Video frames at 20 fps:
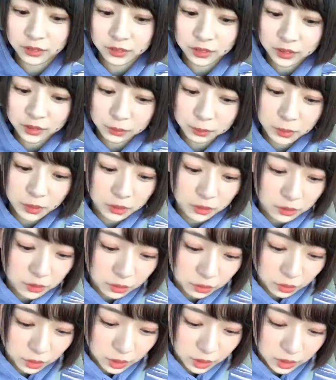るんです
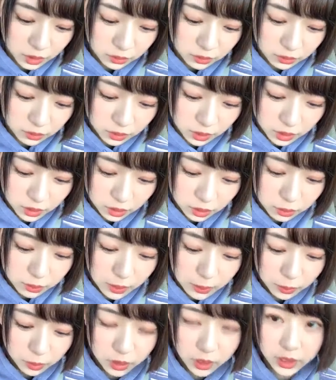パックの200ぐらいで
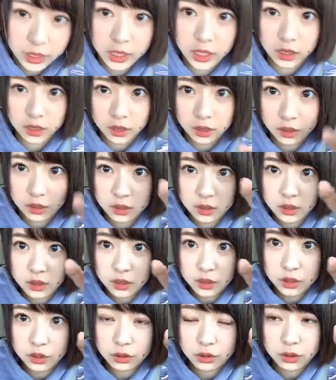くまモンがねなんか
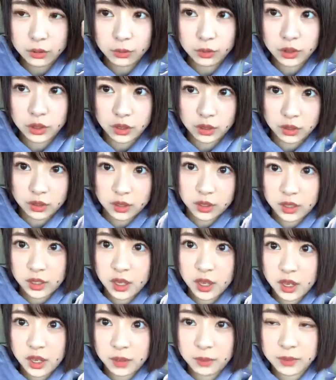牛乳持って
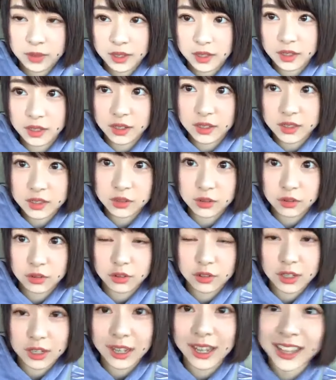イエーイみたいな感じ
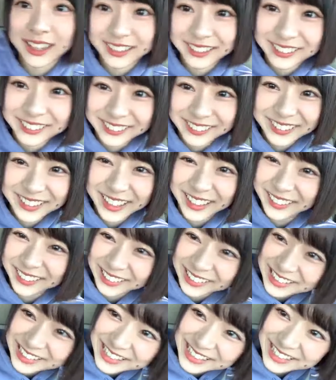のが乗って
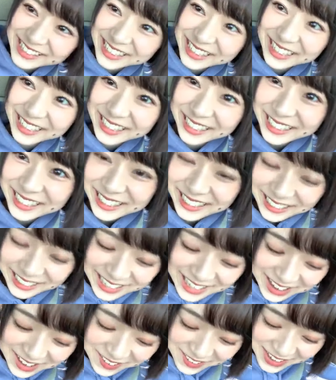るやつ
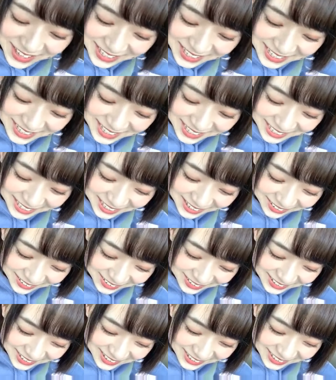めっちゃね
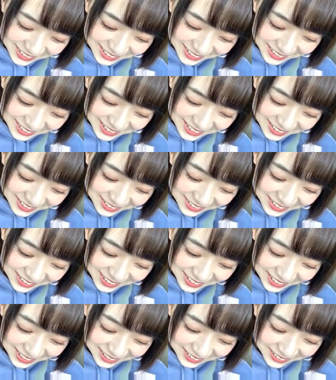美味しいんですこ
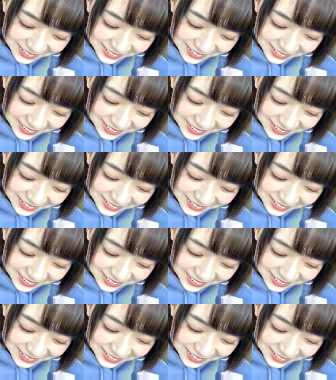れ結